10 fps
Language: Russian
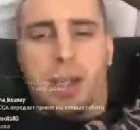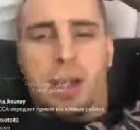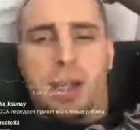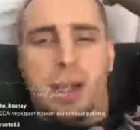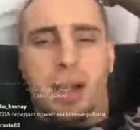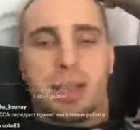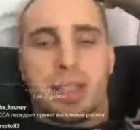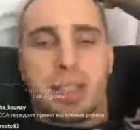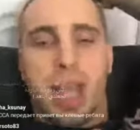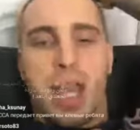А,
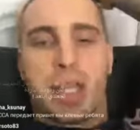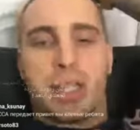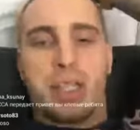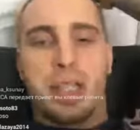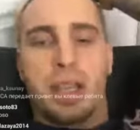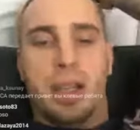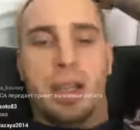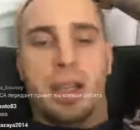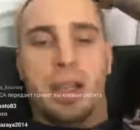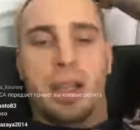ты знаешь,
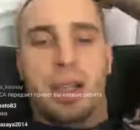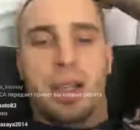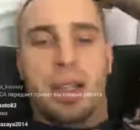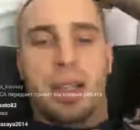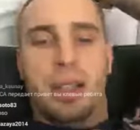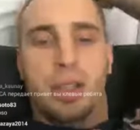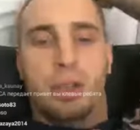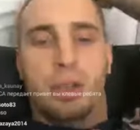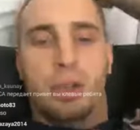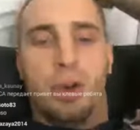где
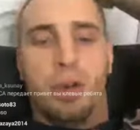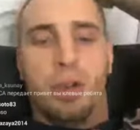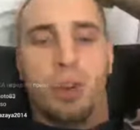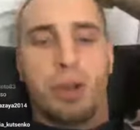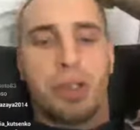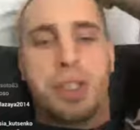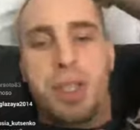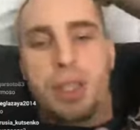Ликина, Дулева находится?